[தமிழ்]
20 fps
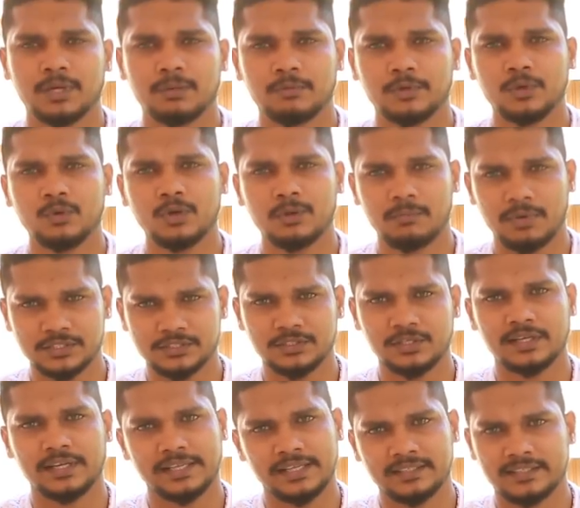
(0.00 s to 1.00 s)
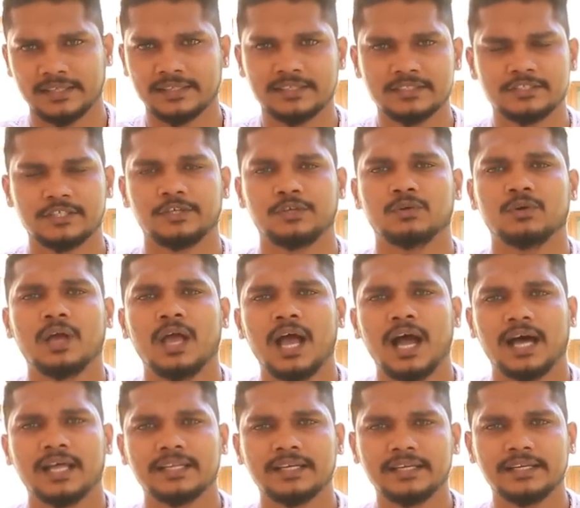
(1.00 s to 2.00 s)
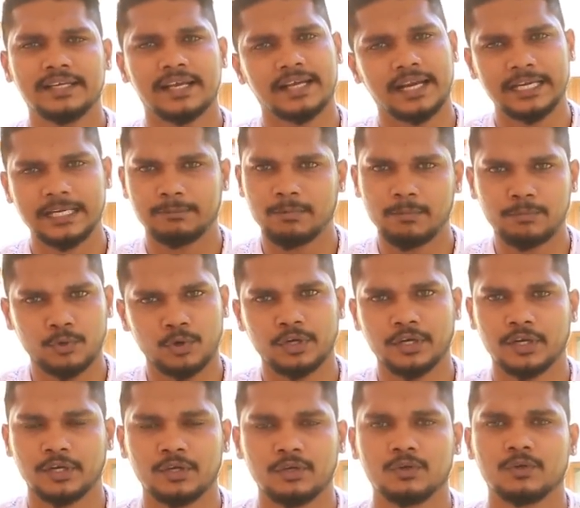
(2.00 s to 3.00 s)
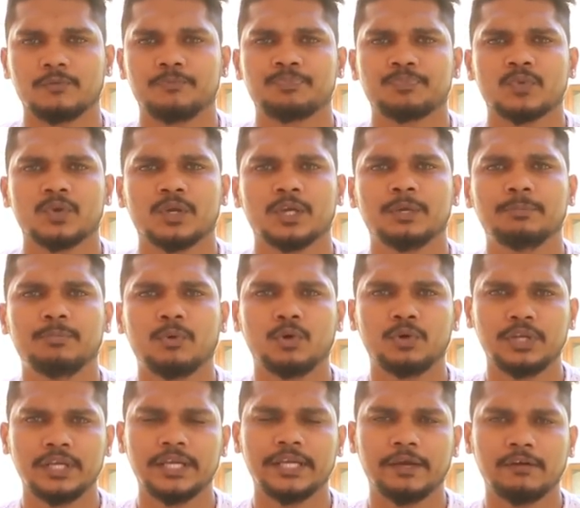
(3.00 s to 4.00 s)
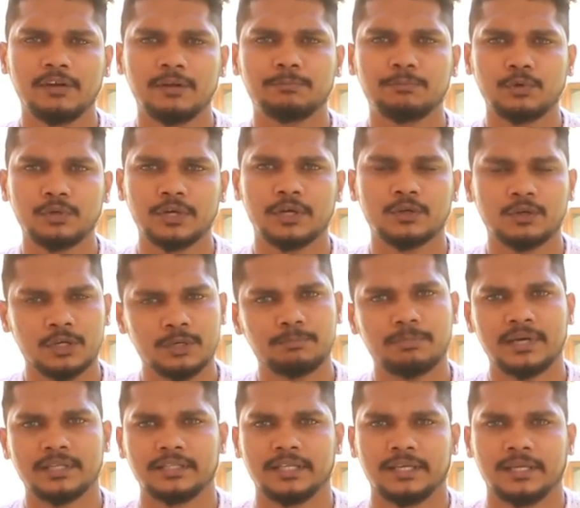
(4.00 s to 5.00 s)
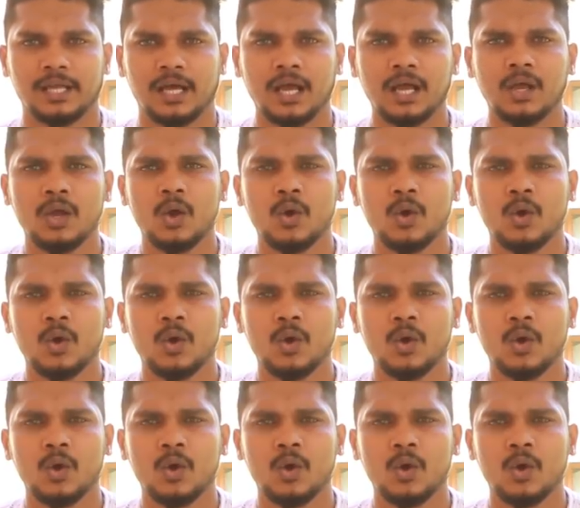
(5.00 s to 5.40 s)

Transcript: பண்ண முடியும் உங்கள் மசிலே நிறைய சேஞ்சஸ் தெரியும் அதுக்கு நீங்கள் கண்டிப்பாக ப்ரோட்டீன் எடுக்கணும் இப்போது நீங்கள் எவ்வளோ ப்ரோட்டீன் எடுக்கணும்னு பார்த்தீங்கன்னா